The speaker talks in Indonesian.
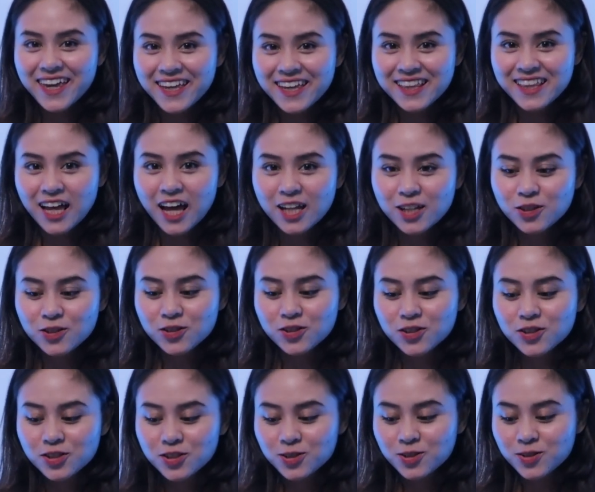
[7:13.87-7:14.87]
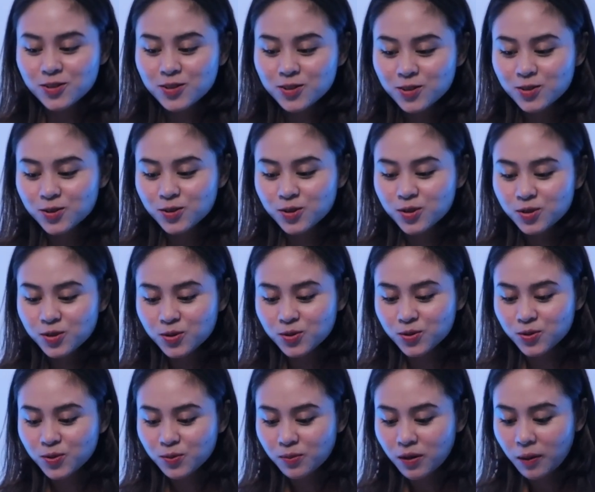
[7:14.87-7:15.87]
kita tunggu tunggu tunggu
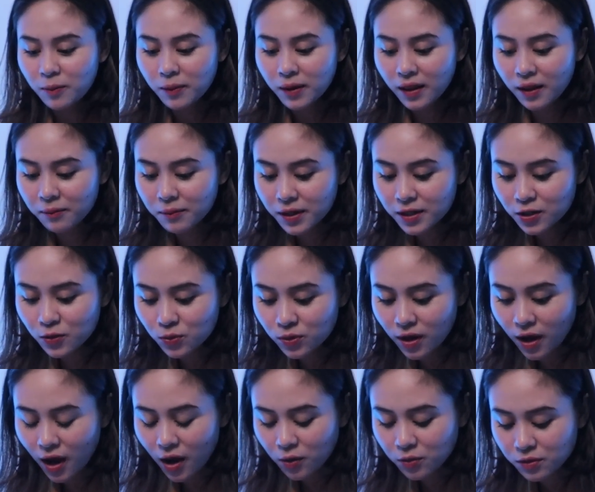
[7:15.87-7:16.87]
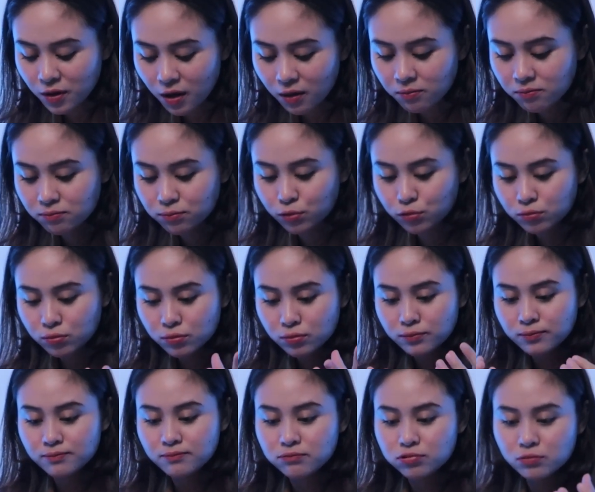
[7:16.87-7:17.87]
tunggu berapa lama ini udah udah uh,
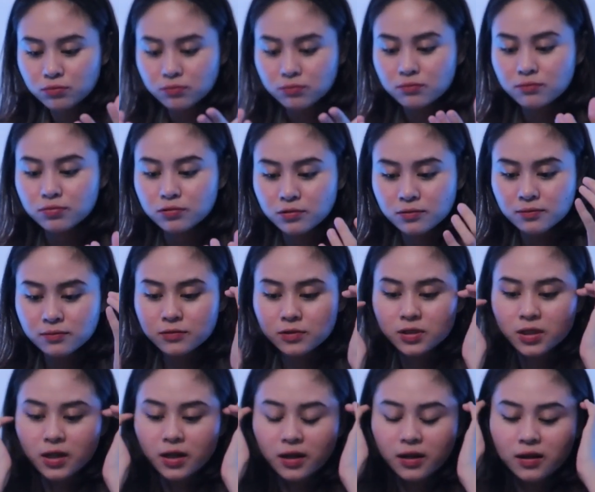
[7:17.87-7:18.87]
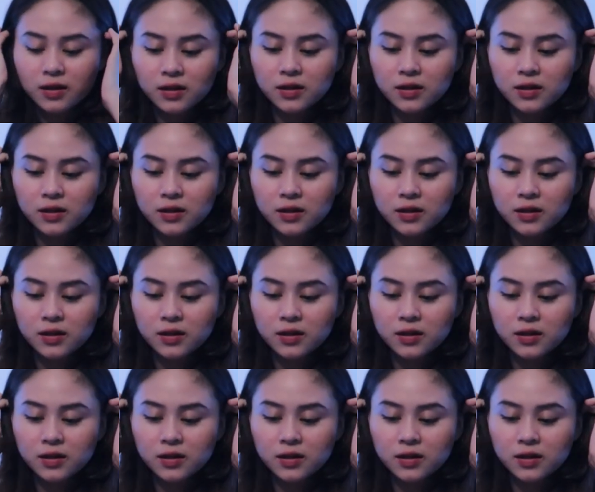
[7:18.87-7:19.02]
uh, uh, udah